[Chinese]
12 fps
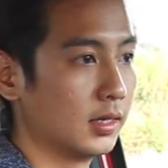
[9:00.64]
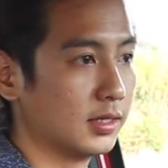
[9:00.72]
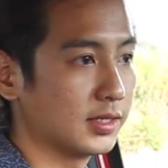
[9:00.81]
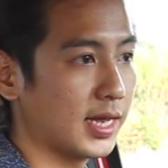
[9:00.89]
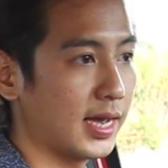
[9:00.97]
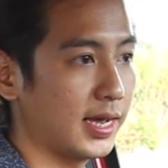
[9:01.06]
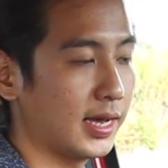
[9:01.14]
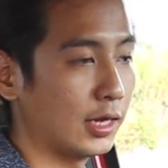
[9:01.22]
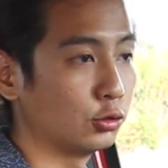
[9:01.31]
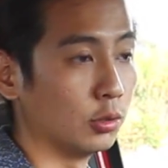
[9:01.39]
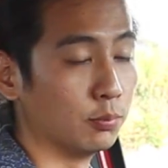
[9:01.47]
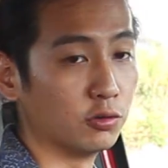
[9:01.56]
在安
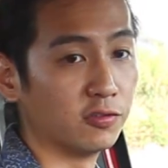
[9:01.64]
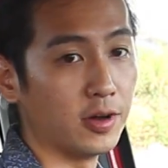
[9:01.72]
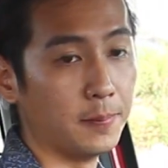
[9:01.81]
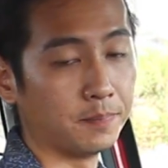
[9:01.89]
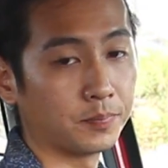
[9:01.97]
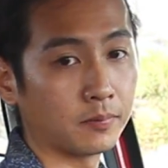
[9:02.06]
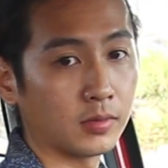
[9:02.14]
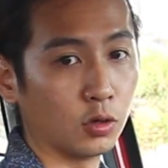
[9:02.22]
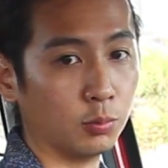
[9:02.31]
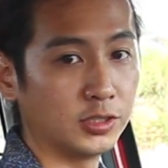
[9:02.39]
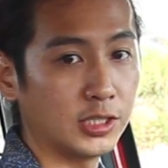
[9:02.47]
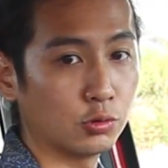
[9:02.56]
全部分，我
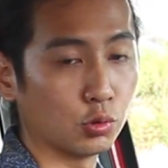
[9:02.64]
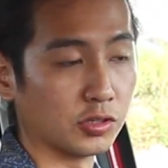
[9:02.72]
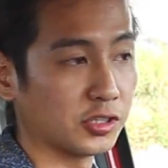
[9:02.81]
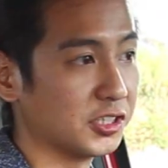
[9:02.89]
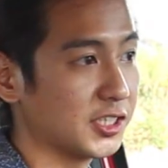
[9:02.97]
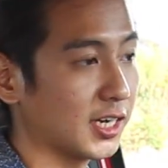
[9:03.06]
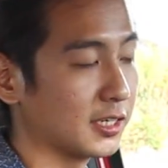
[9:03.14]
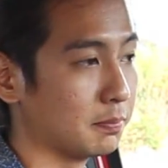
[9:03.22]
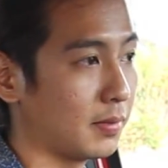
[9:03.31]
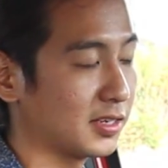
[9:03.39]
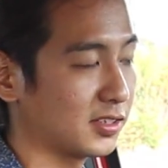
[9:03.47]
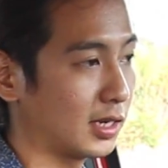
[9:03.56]
们今天所试驾的
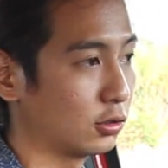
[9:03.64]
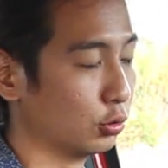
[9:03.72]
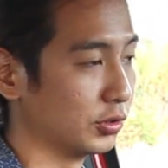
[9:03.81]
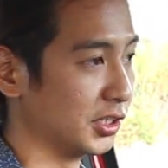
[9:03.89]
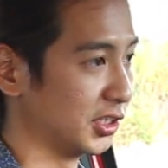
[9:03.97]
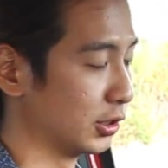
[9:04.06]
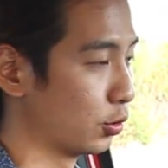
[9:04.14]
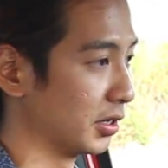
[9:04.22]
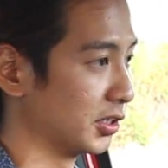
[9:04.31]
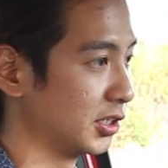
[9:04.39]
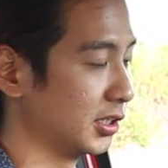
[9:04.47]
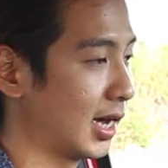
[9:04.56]
Mazda2 顶级款，
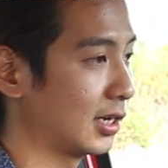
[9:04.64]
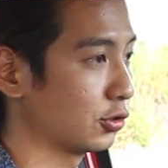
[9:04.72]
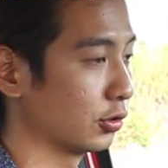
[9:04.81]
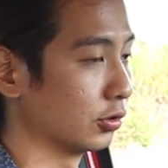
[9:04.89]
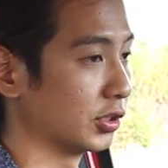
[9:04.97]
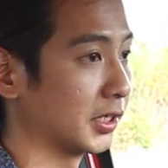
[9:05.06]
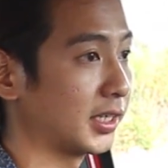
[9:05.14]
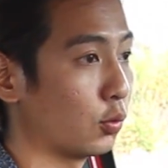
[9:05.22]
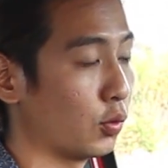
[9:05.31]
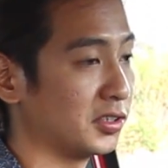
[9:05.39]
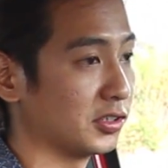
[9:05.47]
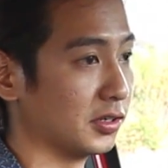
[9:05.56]
其实它就有相当
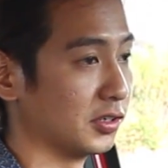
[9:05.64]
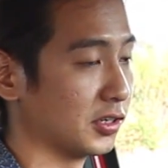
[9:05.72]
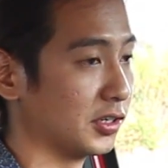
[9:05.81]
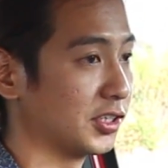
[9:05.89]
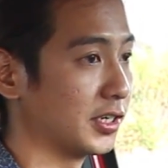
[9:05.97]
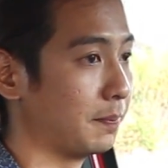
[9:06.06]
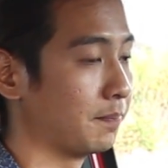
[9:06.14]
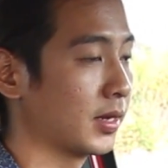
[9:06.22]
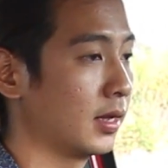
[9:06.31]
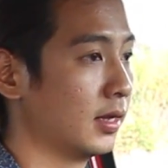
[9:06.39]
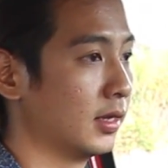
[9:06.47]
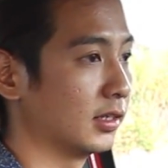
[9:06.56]
完整的呈现。
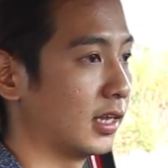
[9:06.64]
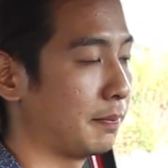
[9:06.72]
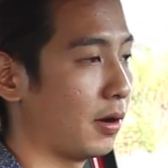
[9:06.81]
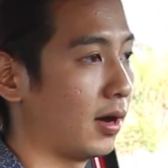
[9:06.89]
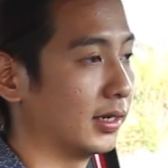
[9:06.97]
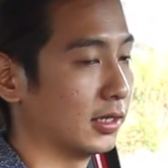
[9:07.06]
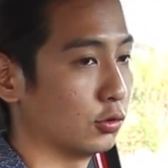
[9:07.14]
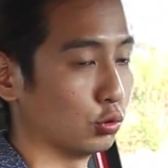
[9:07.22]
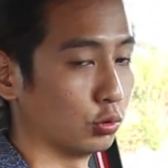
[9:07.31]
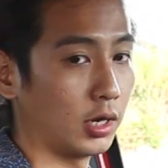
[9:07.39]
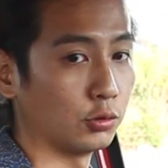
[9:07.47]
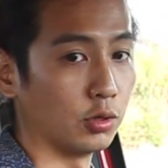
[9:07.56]
那包含了主
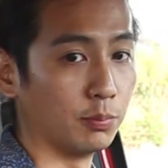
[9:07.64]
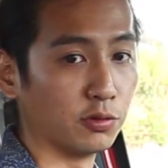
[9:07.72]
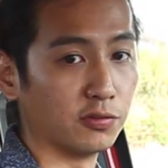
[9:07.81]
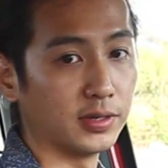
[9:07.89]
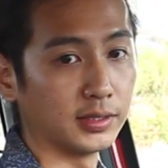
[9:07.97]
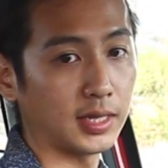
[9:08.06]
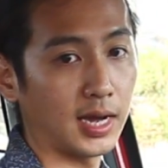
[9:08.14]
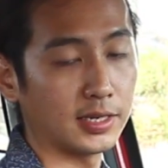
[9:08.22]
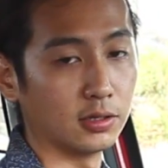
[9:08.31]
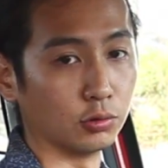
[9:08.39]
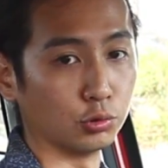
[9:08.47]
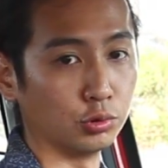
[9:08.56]
动安全部分，它
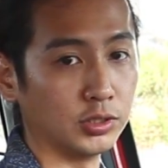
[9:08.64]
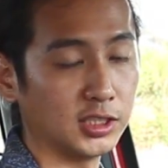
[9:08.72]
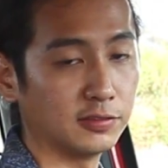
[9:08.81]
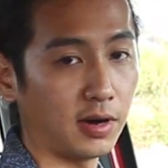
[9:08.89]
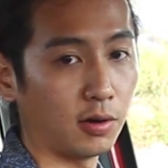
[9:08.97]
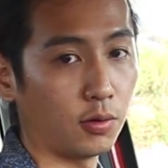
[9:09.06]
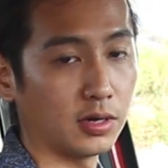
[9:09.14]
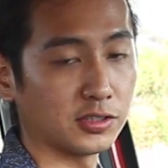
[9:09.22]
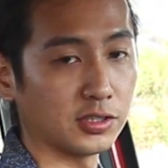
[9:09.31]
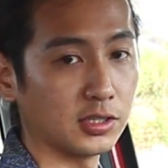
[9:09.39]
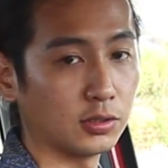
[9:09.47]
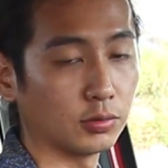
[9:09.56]
有循迹防滑、
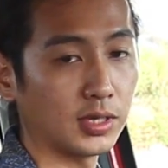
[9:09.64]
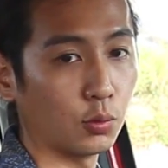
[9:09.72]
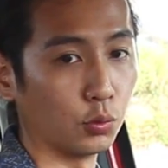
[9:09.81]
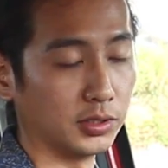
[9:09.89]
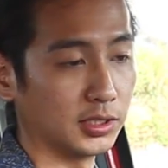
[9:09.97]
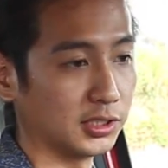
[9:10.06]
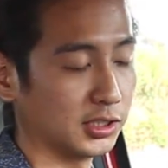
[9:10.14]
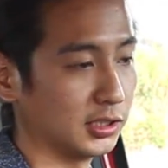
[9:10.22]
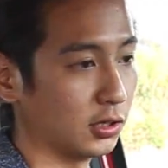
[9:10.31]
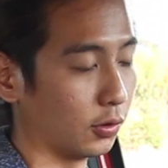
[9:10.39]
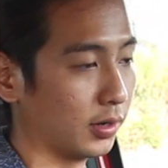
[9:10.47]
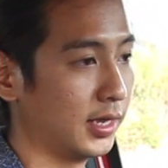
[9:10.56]
车身动态稳定系
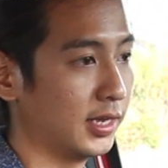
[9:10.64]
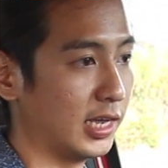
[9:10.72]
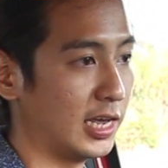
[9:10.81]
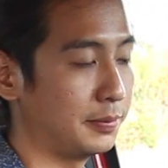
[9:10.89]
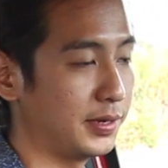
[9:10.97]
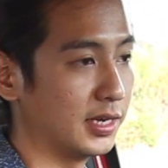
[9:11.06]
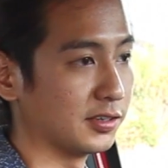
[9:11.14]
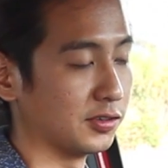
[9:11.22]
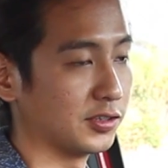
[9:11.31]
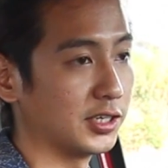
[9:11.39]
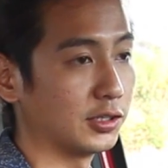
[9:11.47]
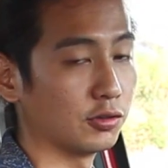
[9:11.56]
统、ABS，
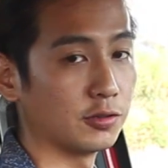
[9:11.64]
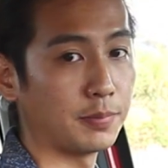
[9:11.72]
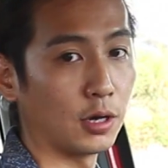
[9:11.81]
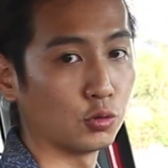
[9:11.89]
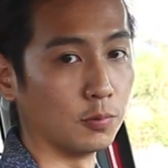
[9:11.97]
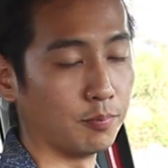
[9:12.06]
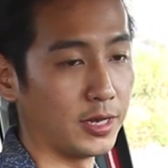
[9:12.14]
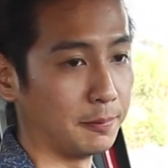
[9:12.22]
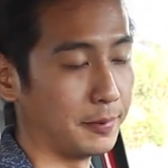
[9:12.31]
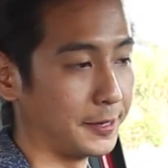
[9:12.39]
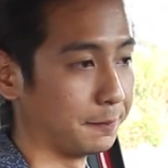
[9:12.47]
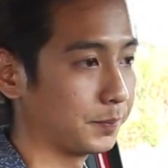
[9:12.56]
这些都是标准配备。